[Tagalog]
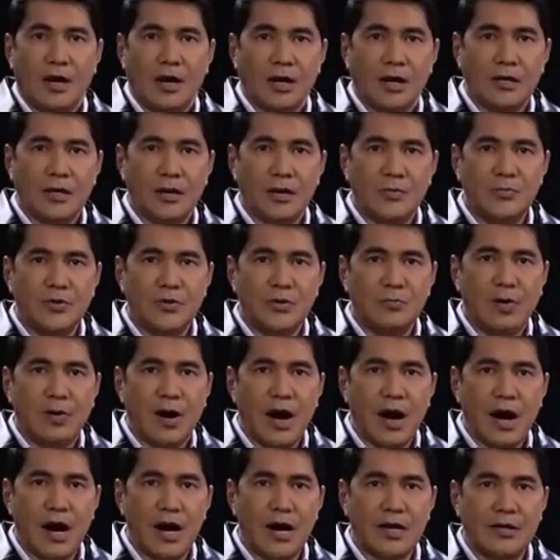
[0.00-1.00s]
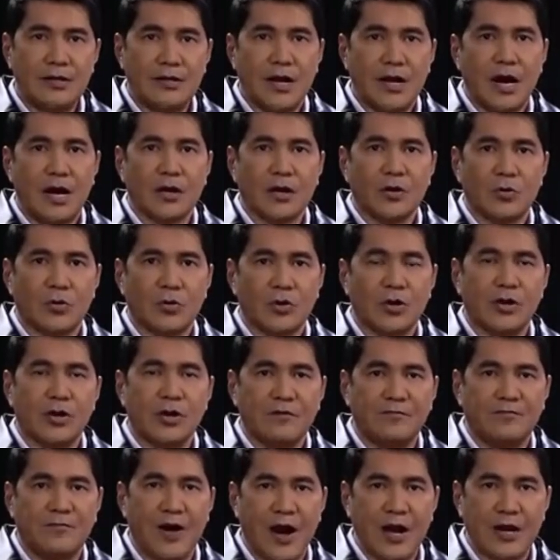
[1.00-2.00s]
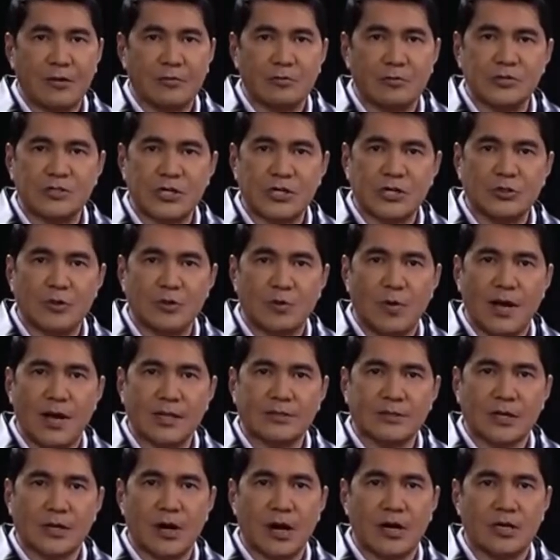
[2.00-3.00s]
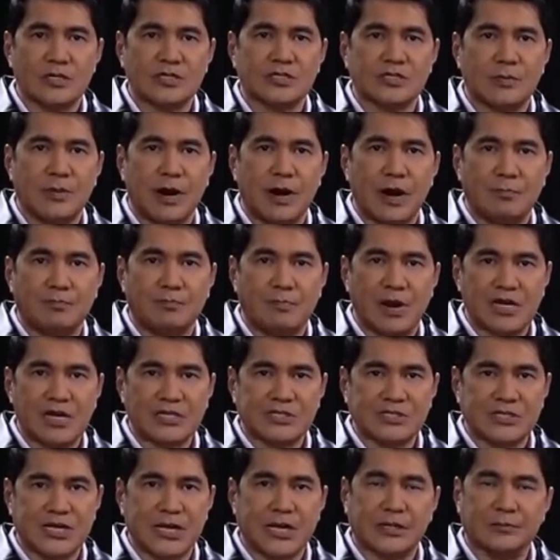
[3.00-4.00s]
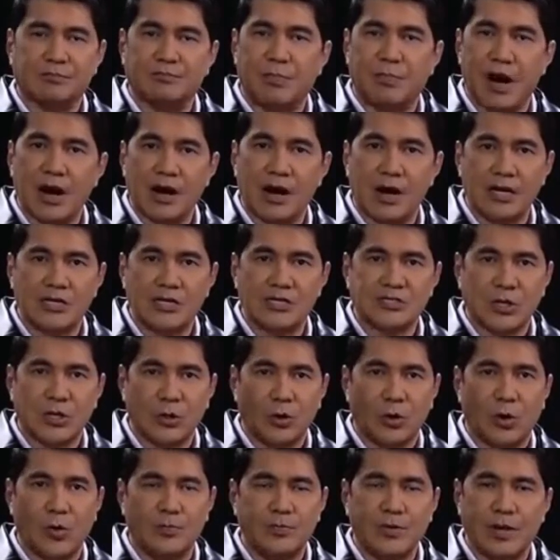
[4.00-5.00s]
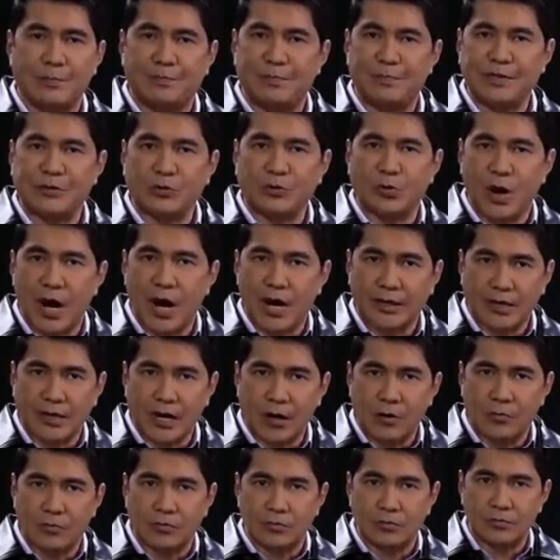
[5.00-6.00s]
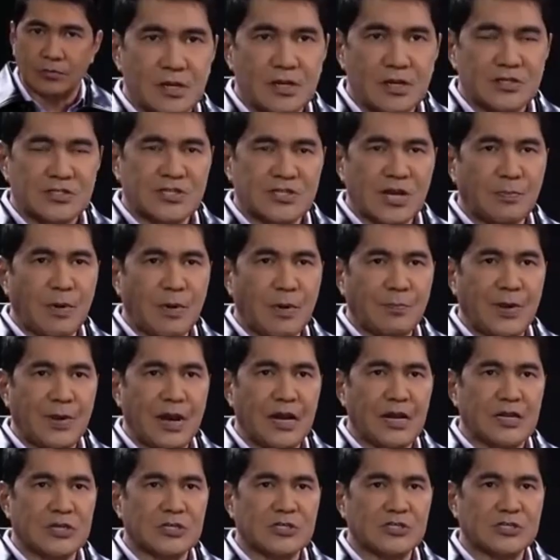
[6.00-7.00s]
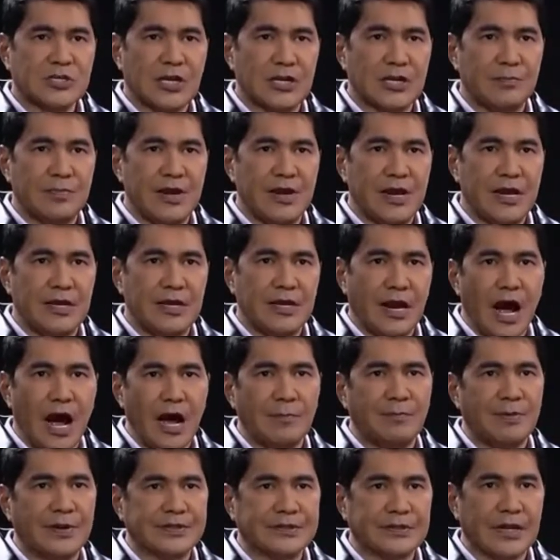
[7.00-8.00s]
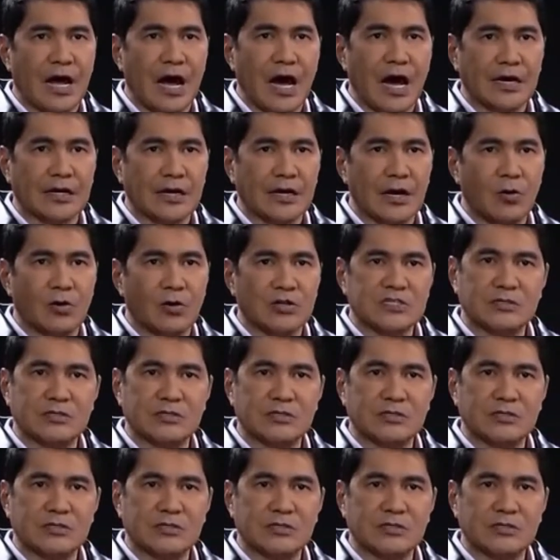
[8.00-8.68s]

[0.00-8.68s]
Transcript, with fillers: Alam niyo ba na ang coronavirus ay tumatagal sa mga plastik at bakal sa loob ng pitong araw? Sa papel at salamin, apat na araw